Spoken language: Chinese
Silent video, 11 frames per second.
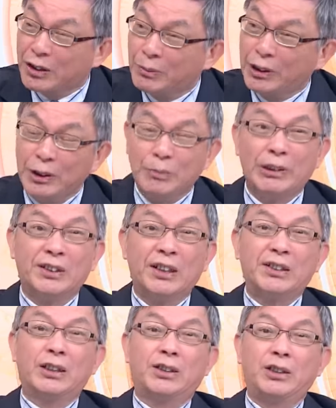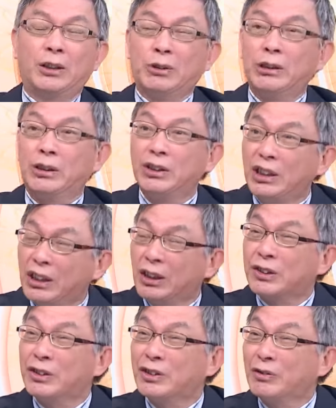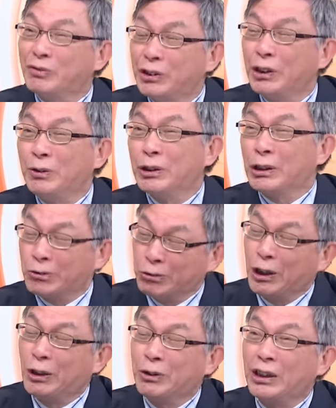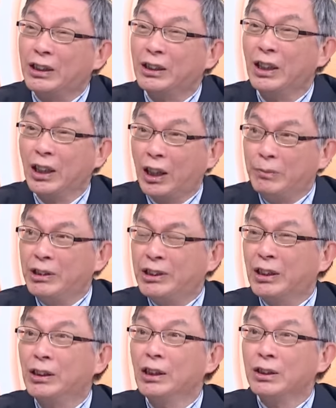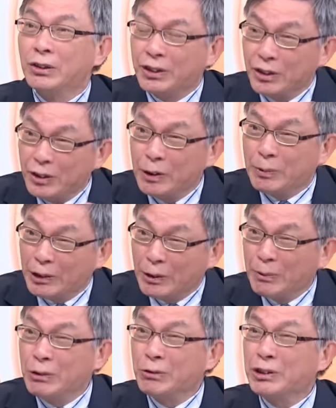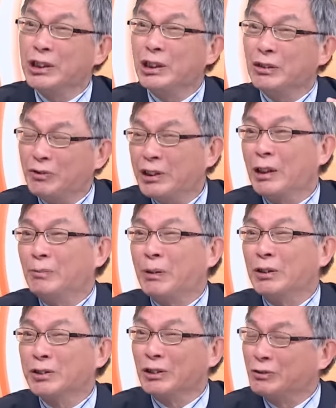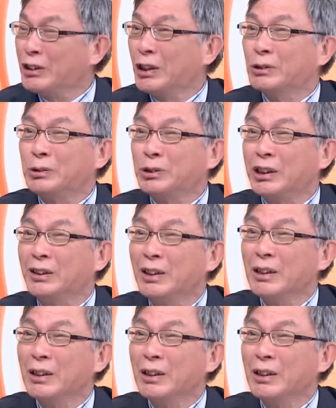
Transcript: 什么日本在这个紧要关头一定要实施负利率的主要原因，很明显就是日本的民族性格非常保守、非常固定，